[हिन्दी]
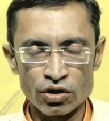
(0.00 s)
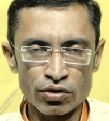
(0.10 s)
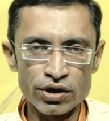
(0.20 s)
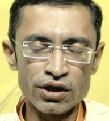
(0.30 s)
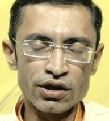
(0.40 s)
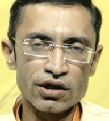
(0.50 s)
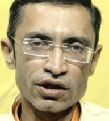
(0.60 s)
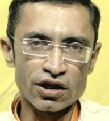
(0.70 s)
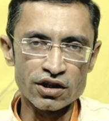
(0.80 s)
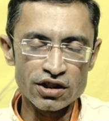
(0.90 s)
कोई
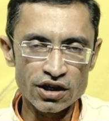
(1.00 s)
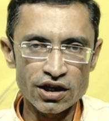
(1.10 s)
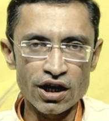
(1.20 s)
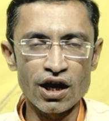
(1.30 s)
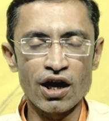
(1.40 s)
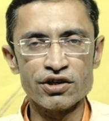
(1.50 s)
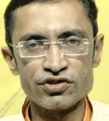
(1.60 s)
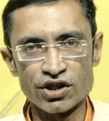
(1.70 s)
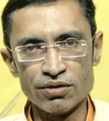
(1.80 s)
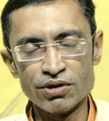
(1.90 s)
ग्रंथ के
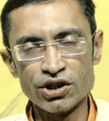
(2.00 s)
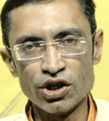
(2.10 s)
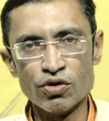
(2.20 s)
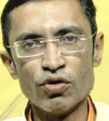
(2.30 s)
जन्मदिन